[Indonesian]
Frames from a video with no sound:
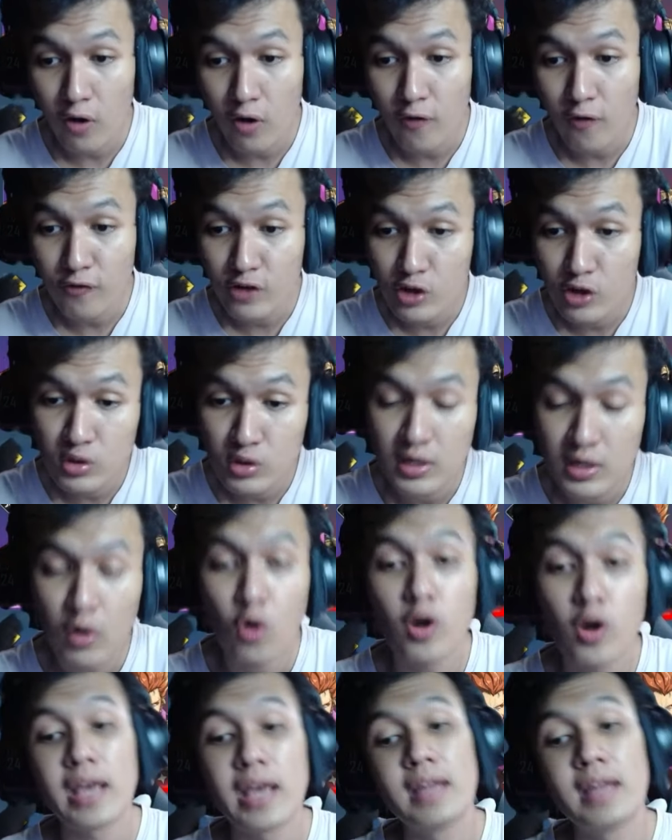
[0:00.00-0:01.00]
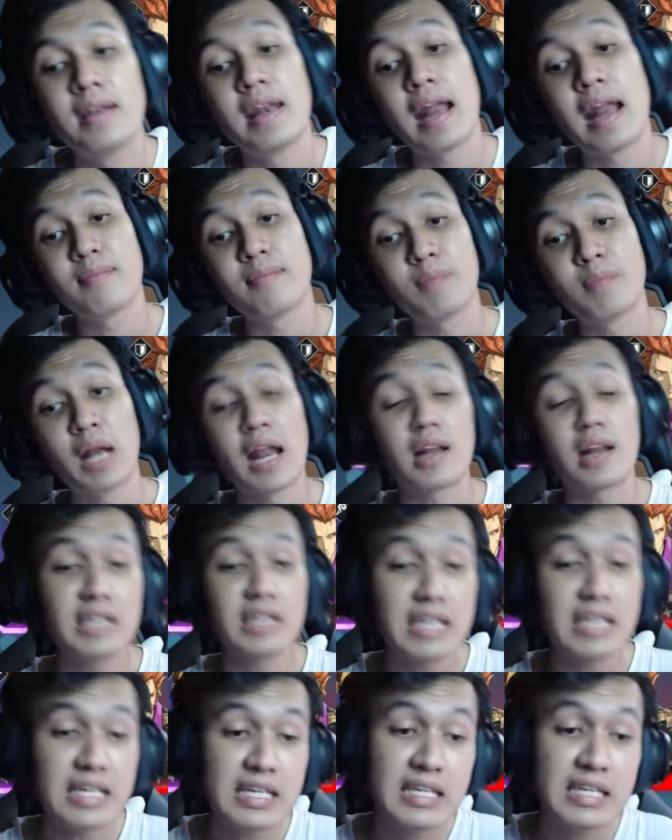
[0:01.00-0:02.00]
of the user oke. Okay.
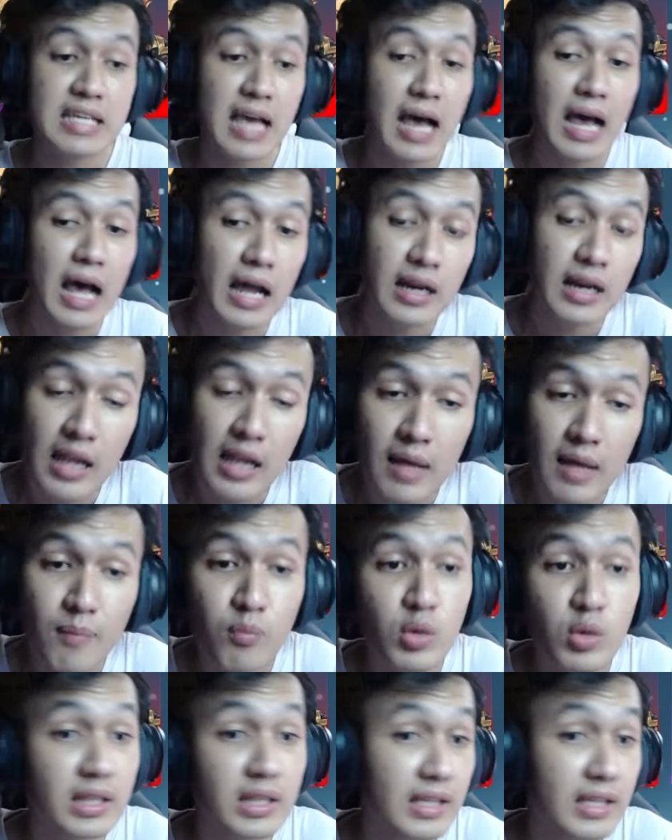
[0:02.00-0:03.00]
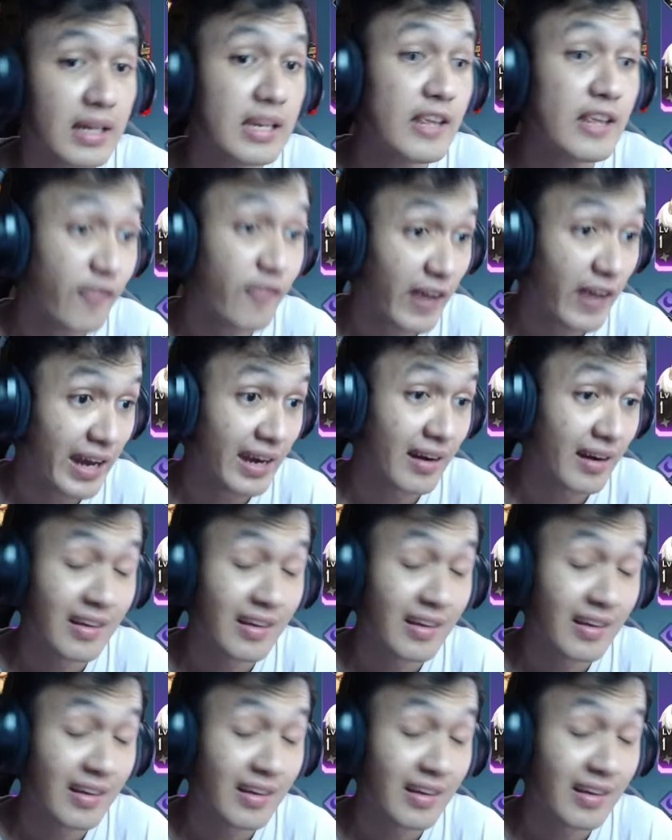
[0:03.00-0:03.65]
Berarti dia adalah buildnya defense.